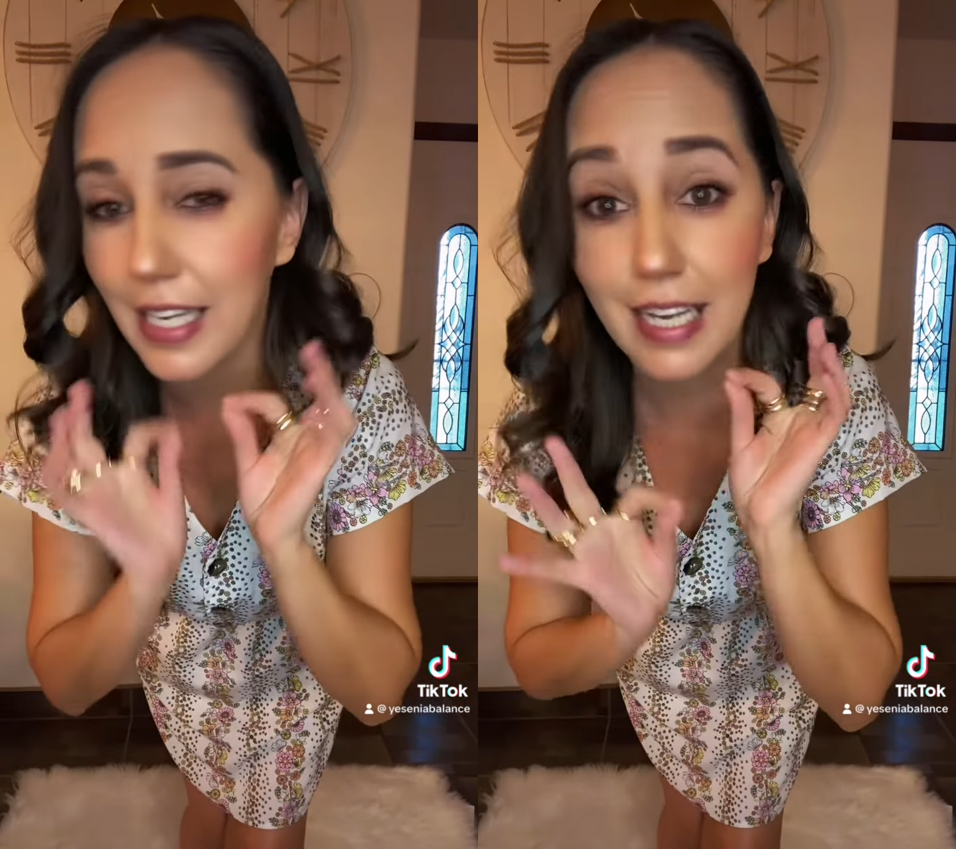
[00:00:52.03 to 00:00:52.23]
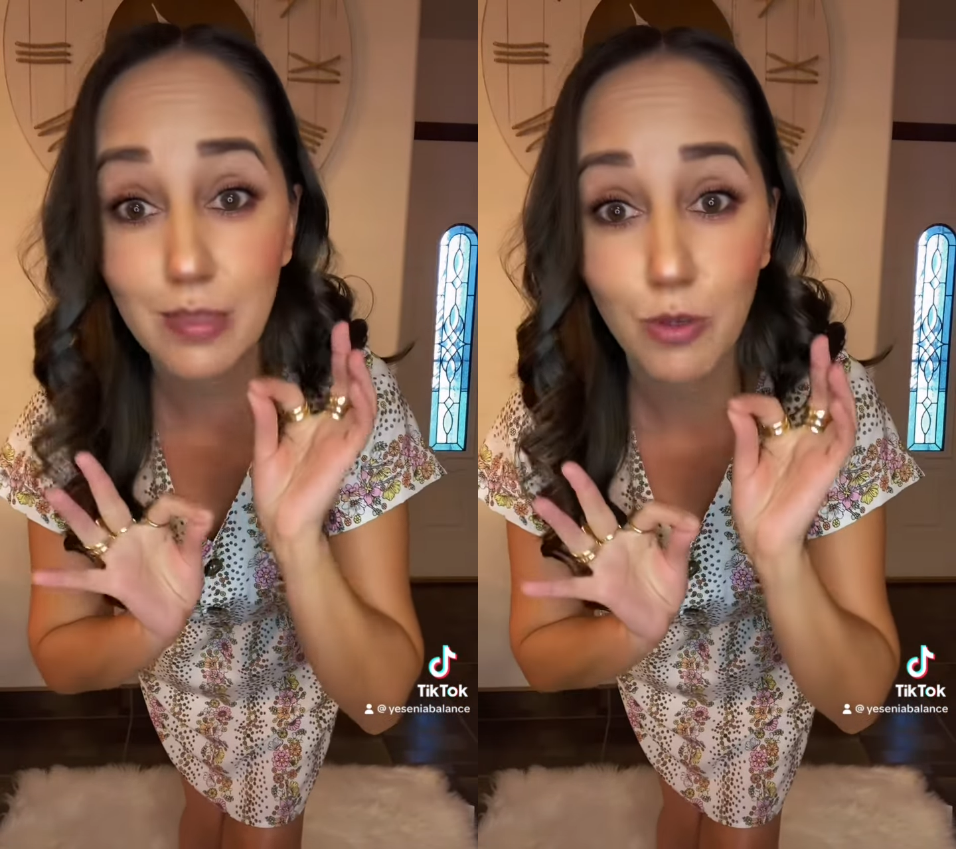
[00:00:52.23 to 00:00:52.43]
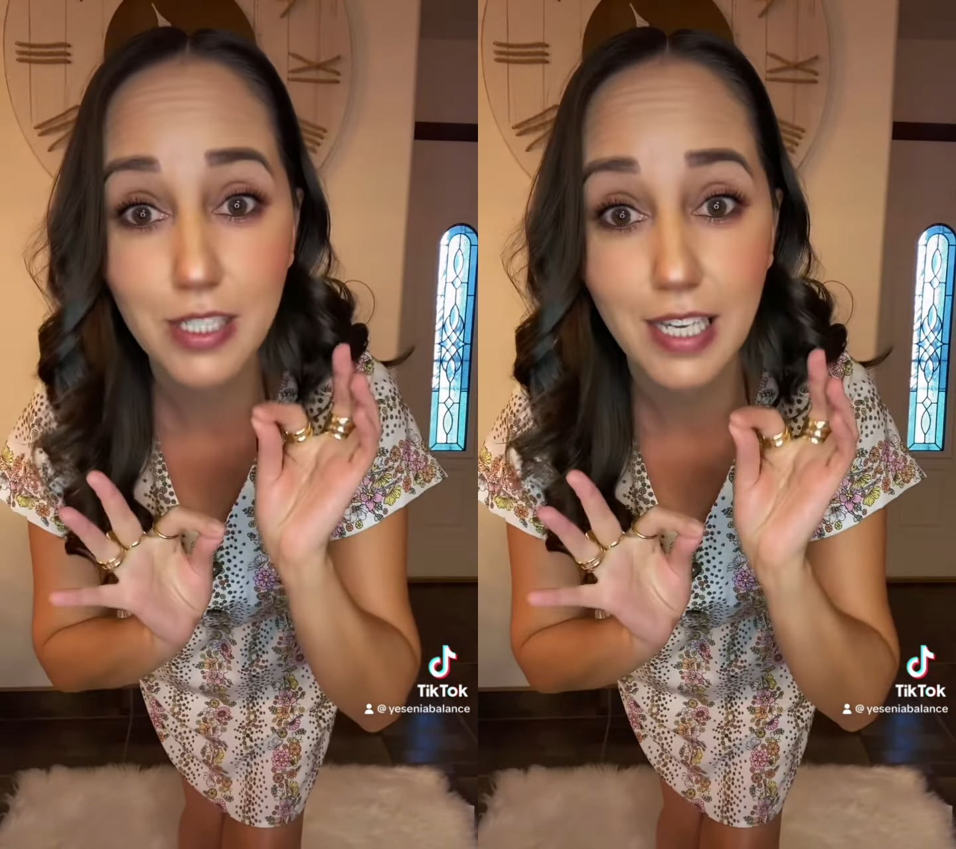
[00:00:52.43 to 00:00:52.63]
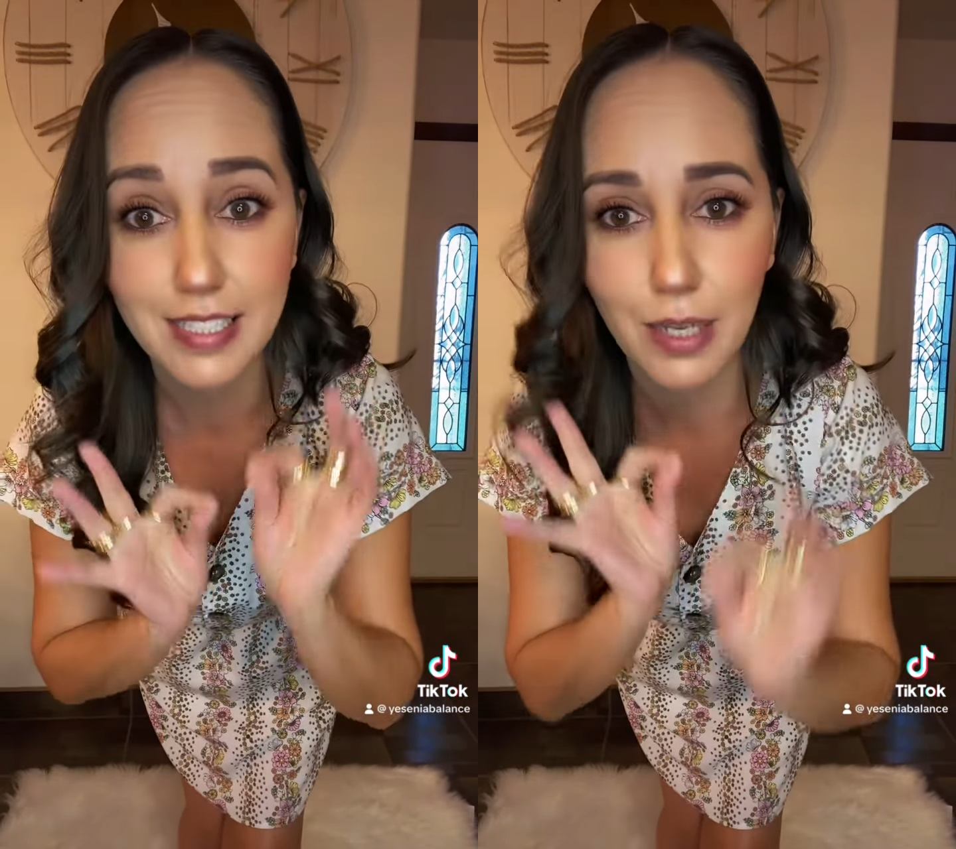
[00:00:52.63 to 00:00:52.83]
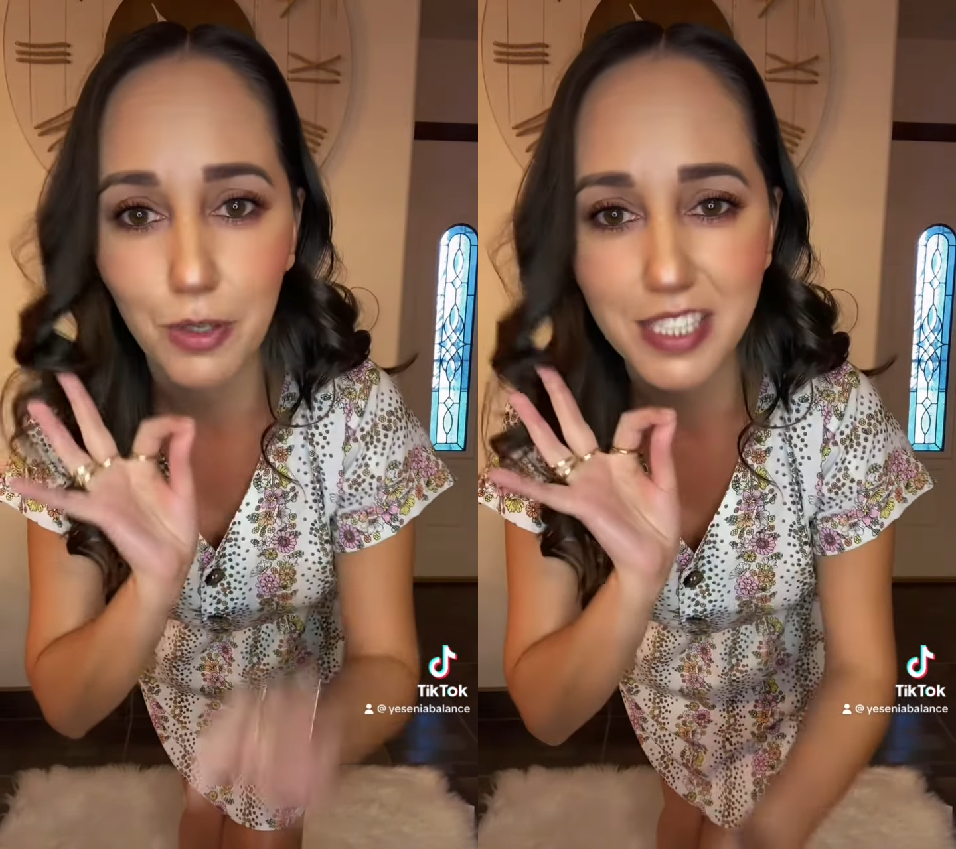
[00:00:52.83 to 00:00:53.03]
y las
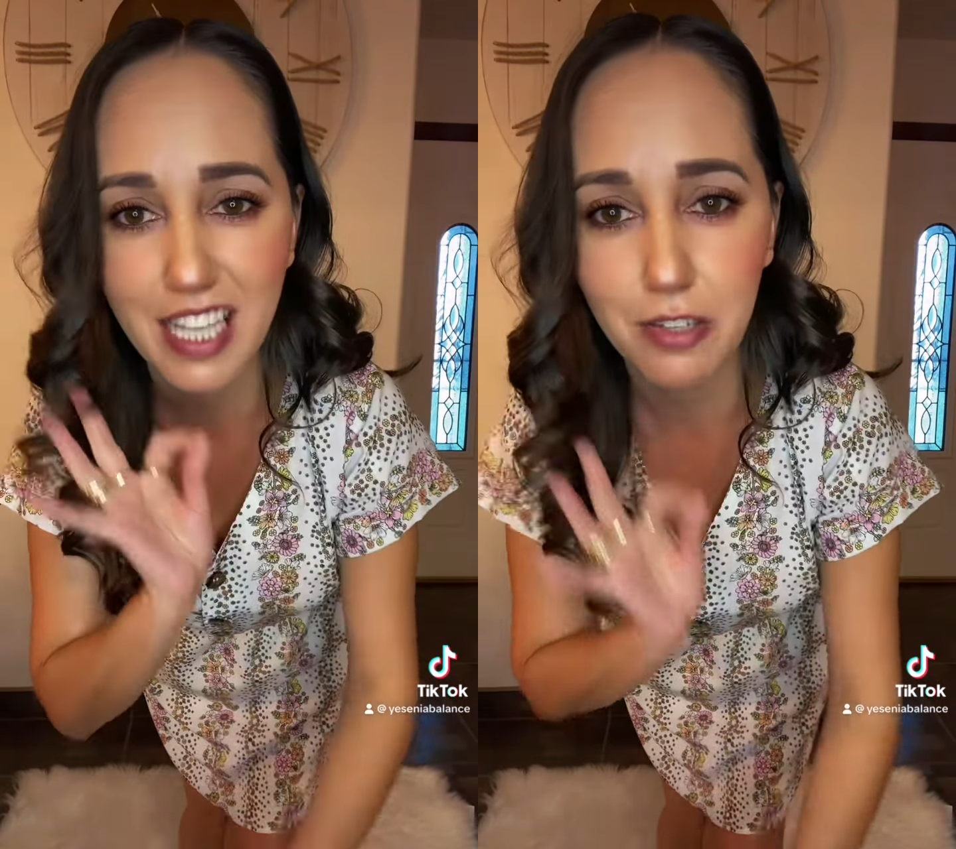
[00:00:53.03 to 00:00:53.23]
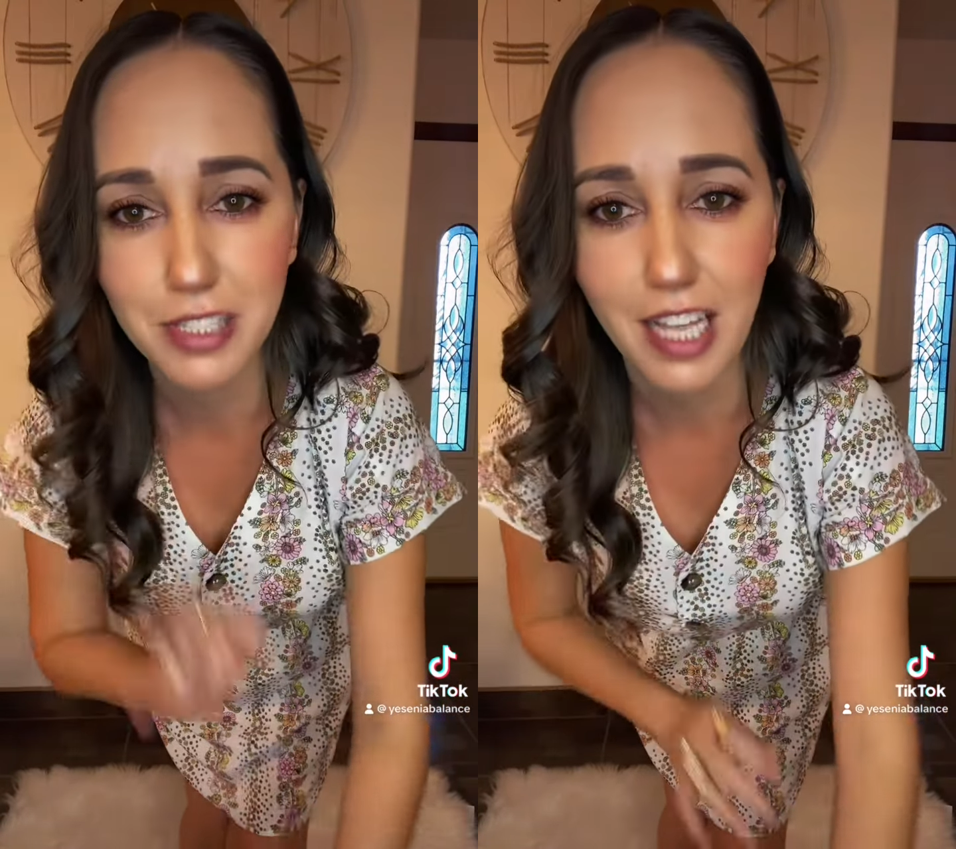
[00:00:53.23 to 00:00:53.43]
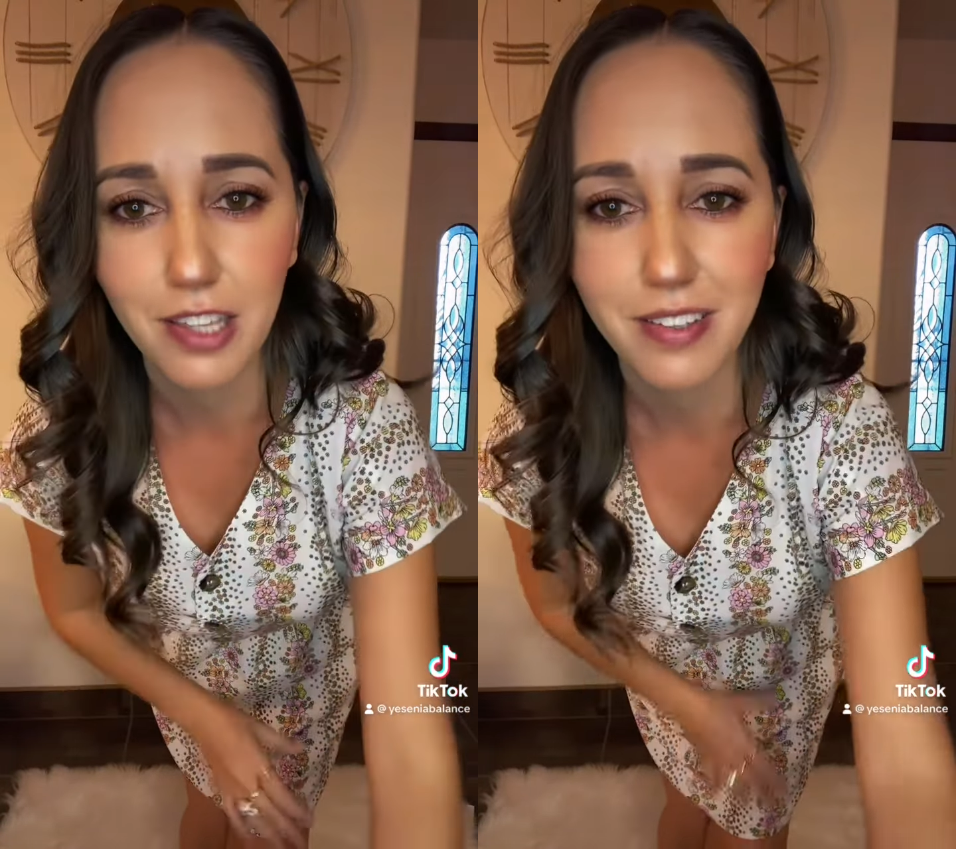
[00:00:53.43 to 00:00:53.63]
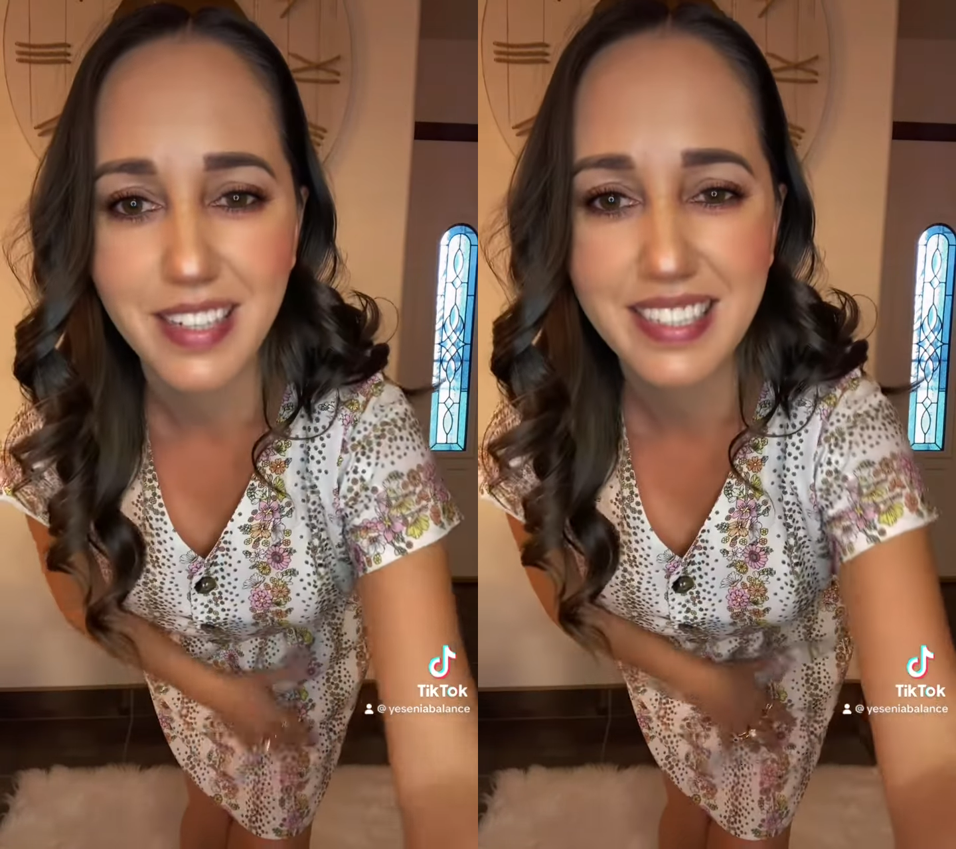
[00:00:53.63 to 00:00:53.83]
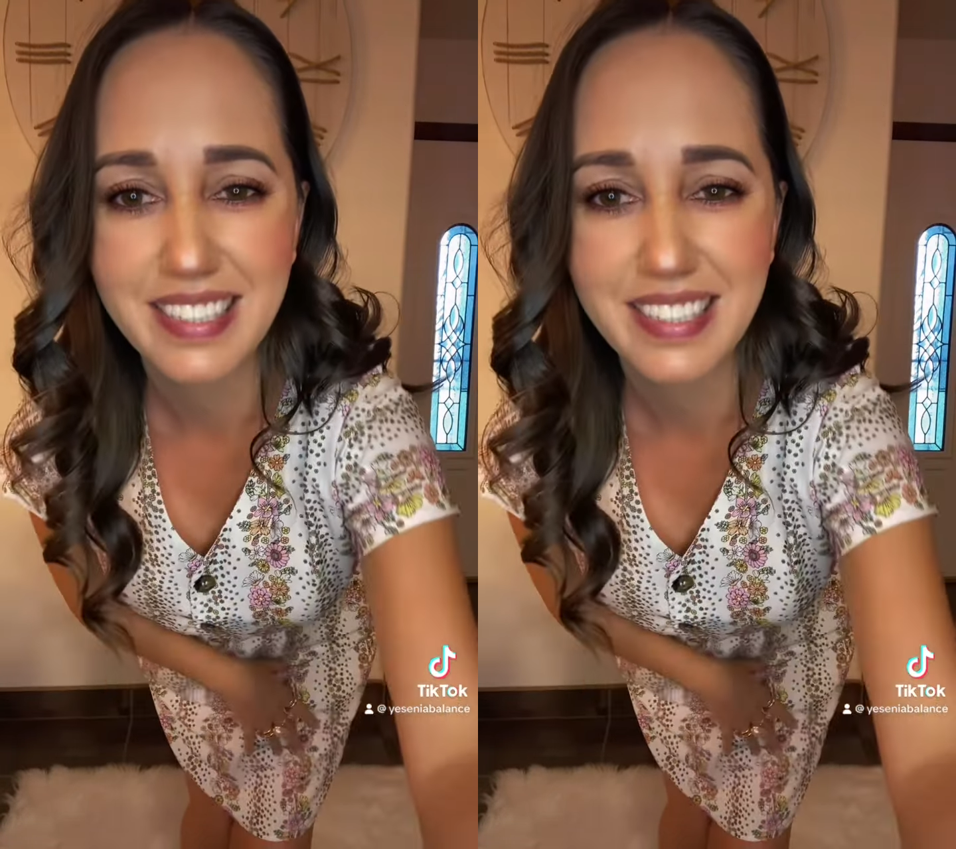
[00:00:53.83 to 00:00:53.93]
pulseras que voy a estar usando.